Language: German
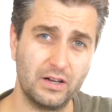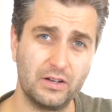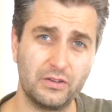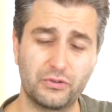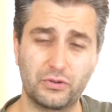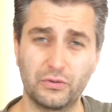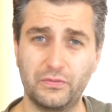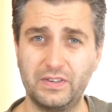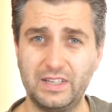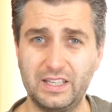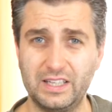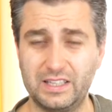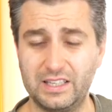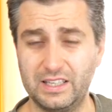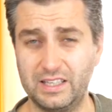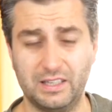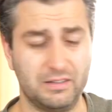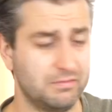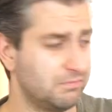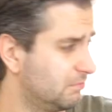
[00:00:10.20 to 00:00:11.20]
sowie
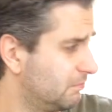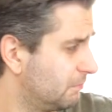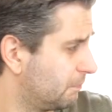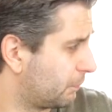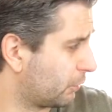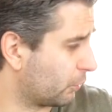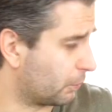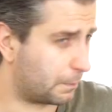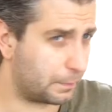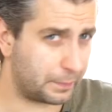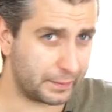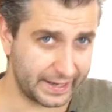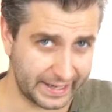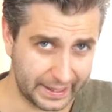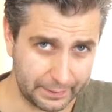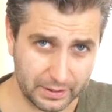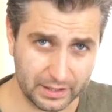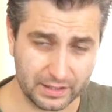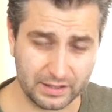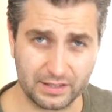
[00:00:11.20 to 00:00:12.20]
die
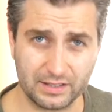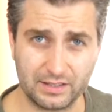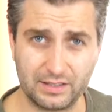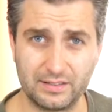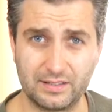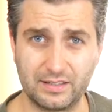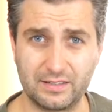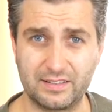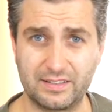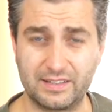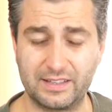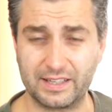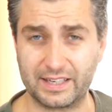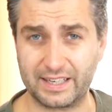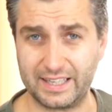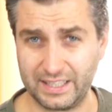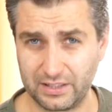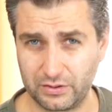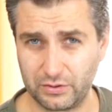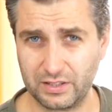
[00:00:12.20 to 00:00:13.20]
Probleme, die dieses
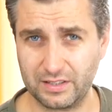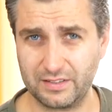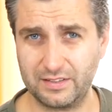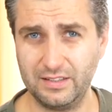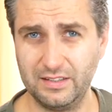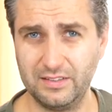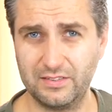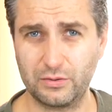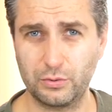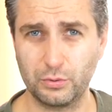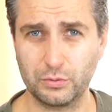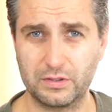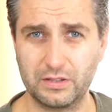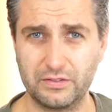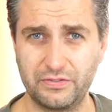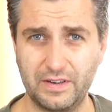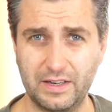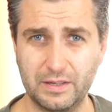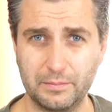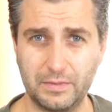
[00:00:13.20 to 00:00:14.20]
Gerät und das
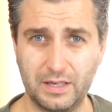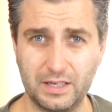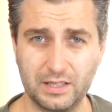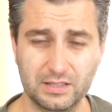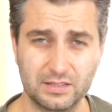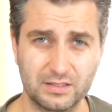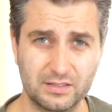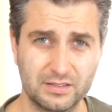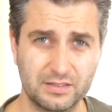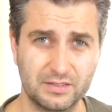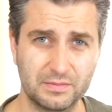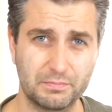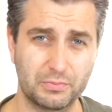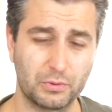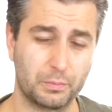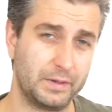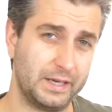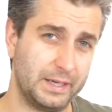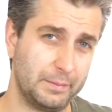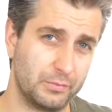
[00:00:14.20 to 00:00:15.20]
E-Scooter-Fahren macht,
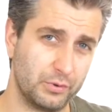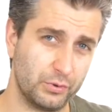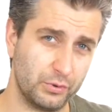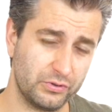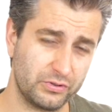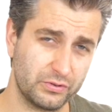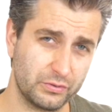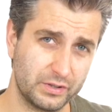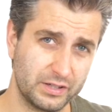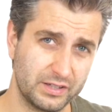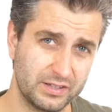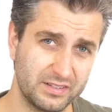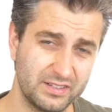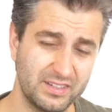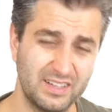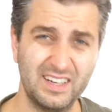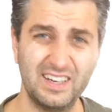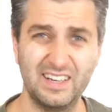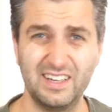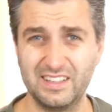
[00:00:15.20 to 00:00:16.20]

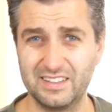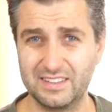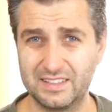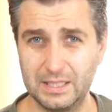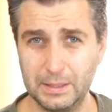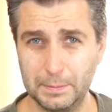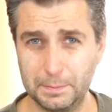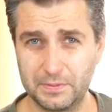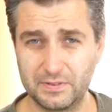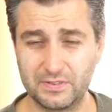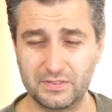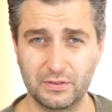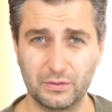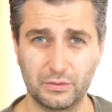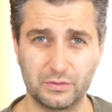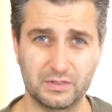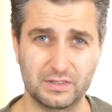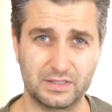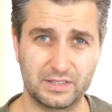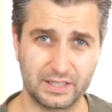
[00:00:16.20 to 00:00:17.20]
Problemlösungen, Tipps
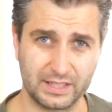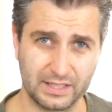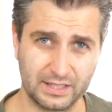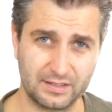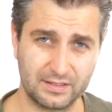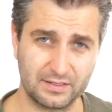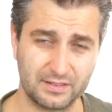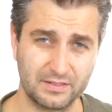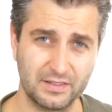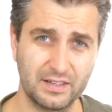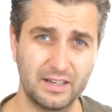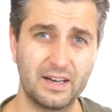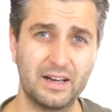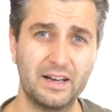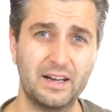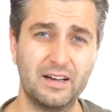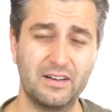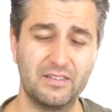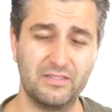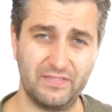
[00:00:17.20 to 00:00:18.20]
und Tricks,
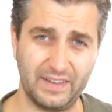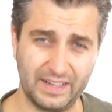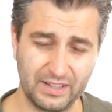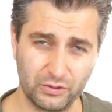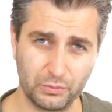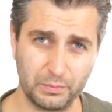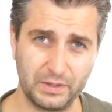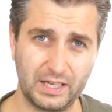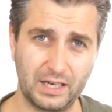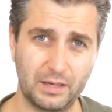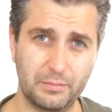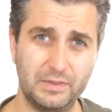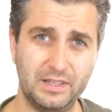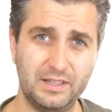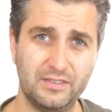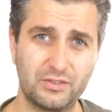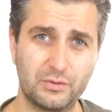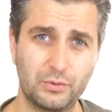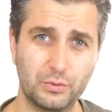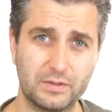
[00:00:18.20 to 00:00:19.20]
wenn du mit einem
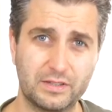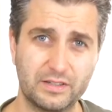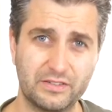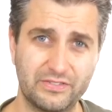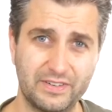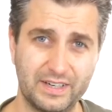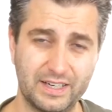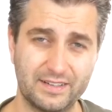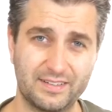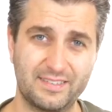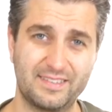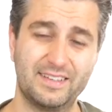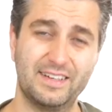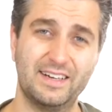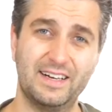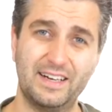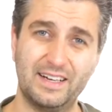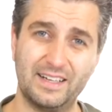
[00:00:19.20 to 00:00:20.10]
E-Scooter fährst